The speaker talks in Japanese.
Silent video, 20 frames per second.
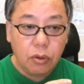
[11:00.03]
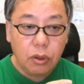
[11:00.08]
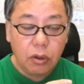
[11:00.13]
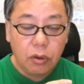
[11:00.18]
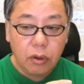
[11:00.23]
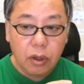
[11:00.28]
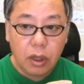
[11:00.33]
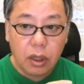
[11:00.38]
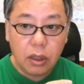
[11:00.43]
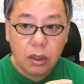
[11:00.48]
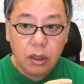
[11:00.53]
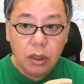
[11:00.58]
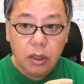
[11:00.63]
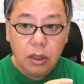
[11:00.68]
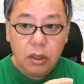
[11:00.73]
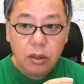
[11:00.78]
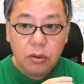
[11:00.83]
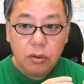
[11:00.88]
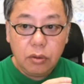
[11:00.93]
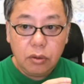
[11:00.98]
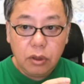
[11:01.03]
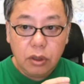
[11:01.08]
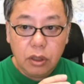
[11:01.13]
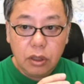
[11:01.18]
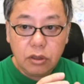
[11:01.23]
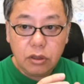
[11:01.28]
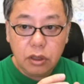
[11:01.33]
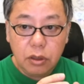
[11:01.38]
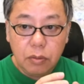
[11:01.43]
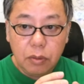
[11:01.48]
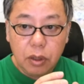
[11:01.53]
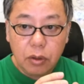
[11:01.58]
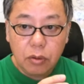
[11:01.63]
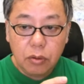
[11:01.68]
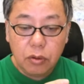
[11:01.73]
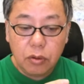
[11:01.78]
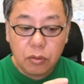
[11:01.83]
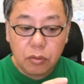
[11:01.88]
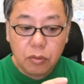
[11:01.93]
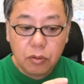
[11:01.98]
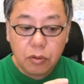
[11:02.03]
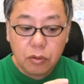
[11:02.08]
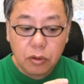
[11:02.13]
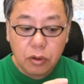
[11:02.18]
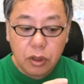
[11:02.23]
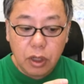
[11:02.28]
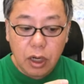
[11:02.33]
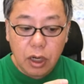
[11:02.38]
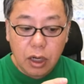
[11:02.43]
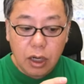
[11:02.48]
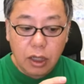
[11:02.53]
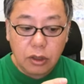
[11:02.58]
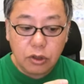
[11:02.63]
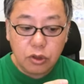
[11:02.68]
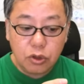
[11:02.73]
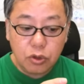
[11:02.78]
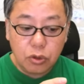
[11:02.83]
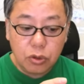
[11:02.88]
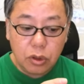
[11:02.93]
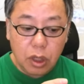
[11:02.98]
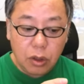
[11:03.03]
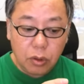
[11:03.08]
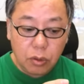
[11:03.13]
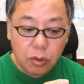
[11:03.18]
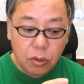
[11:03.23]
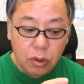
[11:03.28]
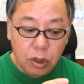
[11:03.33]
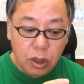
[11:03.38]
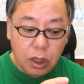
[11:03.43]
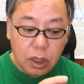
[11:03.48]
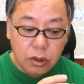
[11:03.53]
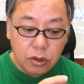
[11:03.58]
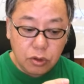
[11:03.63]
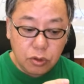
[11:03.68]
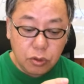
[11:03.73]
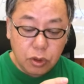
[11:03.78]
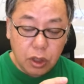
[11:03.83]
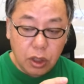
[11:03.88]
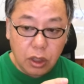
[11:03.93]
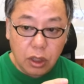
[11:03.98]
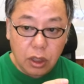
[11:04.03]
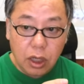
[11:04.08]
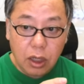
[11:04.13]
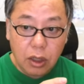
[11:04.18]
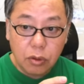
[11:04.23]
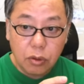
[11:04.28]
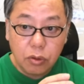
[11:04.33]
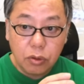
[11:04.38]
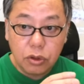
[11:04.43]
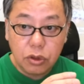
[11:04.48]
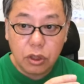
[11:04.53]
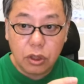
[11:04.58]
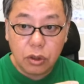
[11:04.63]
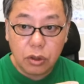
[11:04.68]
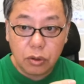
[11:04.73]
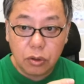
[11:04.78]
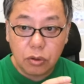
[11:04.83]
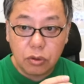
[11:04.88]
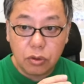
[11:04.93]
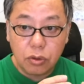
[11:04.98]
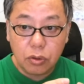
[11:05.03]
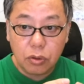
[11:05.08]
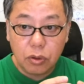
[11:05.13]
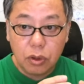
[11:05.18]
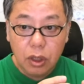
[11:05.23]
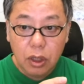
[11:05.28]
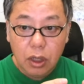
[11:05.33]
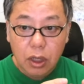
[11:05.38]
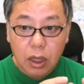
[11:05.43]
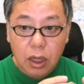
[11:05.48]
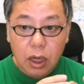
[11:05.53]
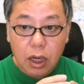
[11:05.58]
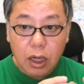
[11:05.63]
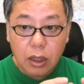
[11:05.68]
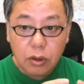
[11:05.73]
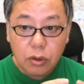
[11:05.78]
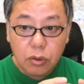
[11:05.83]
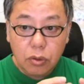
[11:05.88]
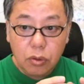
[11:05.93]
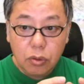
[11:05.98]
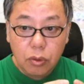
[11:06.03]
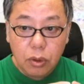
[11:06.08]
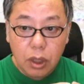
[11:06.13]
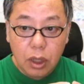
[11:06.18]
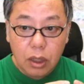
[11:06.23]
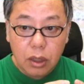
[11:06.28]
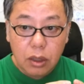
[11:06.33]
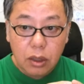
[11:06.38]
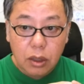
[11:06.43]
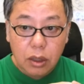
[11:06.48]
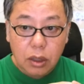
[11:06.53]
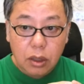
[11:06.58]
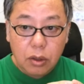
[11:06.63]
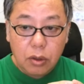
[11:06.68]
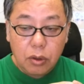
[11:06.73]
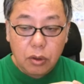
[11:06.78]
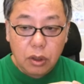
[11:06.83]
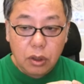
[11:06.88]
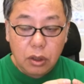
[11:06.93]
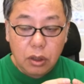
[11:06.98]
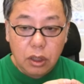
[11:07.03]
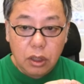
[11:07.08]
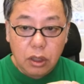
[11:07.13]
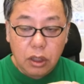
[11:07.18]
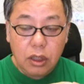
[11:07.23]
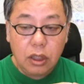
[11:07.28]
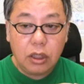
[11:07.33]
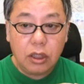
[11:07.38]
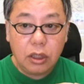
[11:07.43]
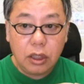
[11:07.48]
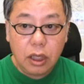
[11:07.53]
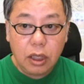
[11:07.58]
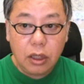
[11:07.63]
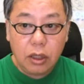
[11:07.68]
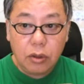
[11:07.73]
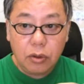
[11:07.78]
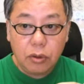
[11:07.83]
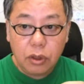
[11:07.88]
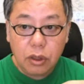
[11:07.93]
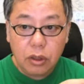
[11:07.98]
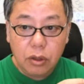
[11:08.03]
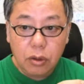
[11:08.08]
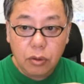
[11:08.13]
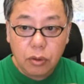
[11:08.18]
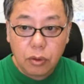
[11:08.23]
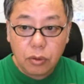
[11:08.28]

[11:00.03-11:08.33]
これは、とりあえず今の僕が感情的に反応している、その反応が、で出てきたエネルギーっ